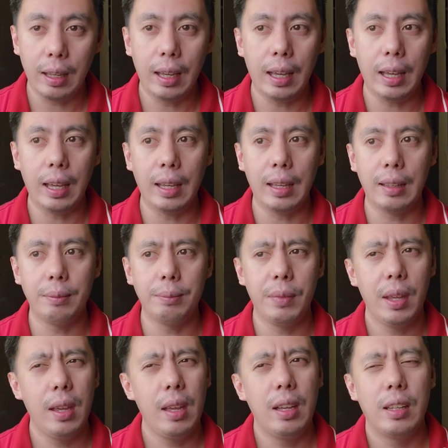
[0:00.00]
And
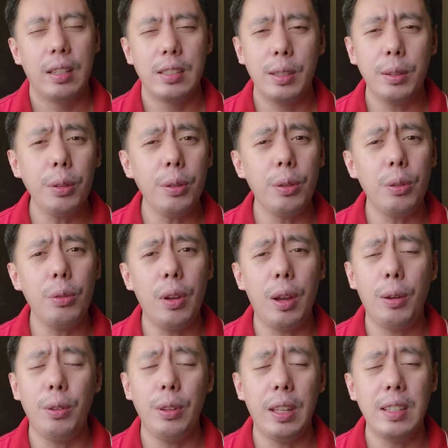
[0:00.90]
siguro kung
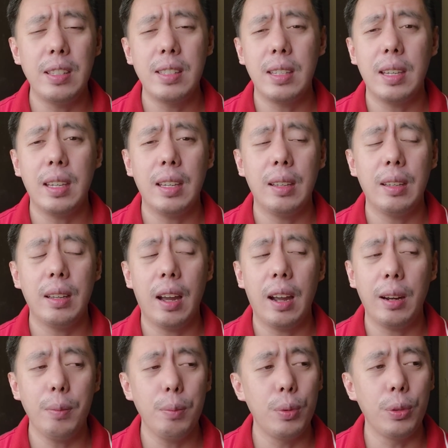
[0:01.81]
ako din si
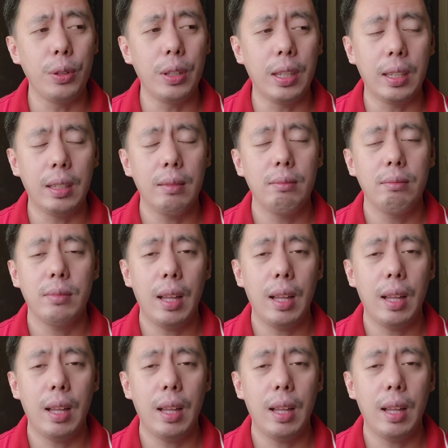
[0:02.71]
Arbuni,